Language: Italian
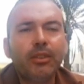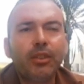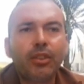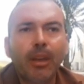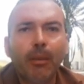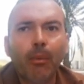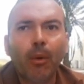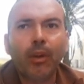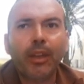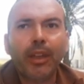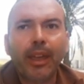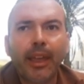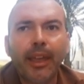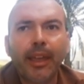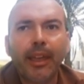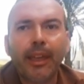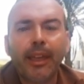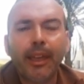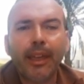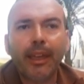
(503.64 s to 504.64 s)
Diciamo
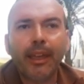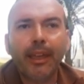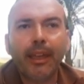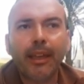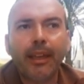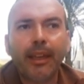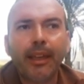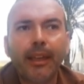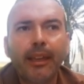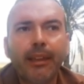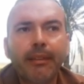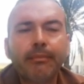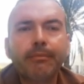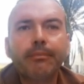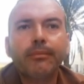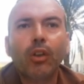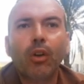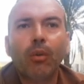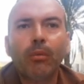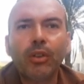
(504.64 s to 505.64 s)
che,
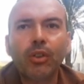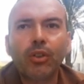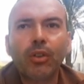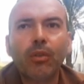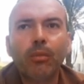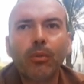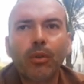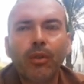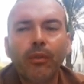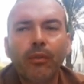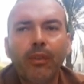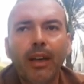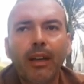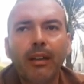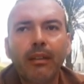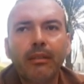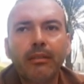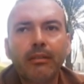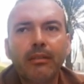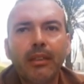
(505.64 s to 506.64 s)
come dicevo poco fa,
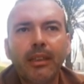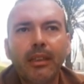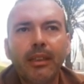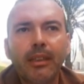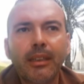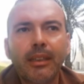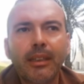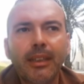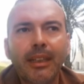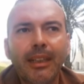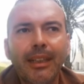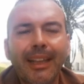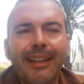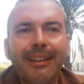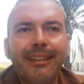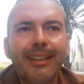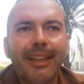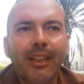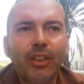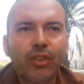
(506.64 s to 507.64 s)
eh, la
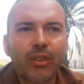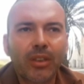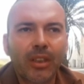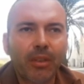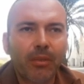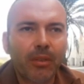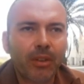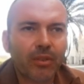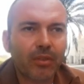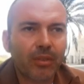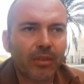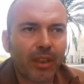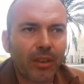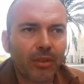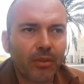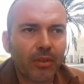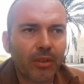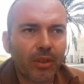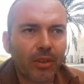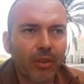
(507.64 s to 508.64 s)
rinascita di questo
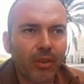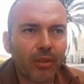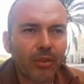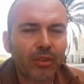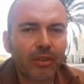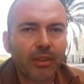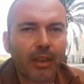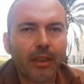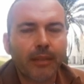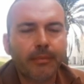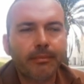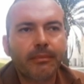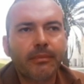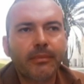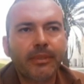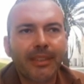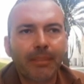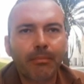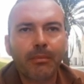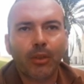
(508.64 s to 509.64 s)
tratto di costa
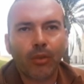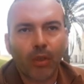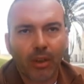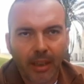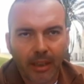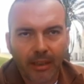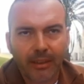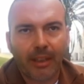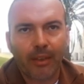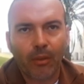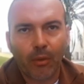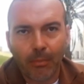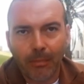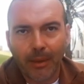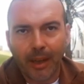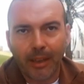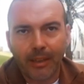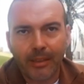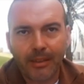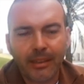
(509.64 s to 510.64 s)
sembra toccarla con
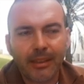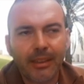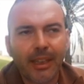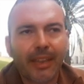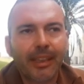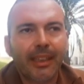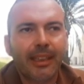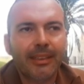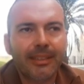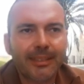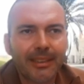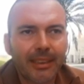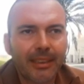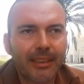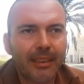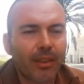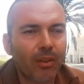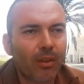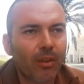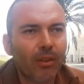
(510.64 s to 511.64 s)
mano, anche il
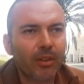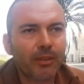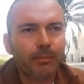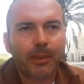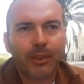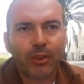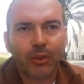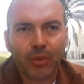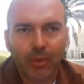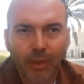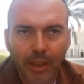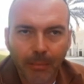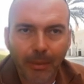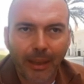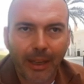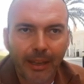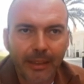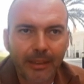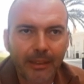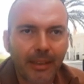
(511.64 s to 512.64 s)
sindaco spesso ne
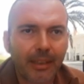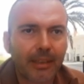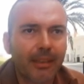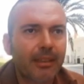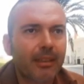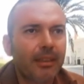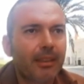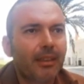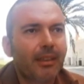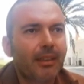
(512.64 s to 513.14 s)
parla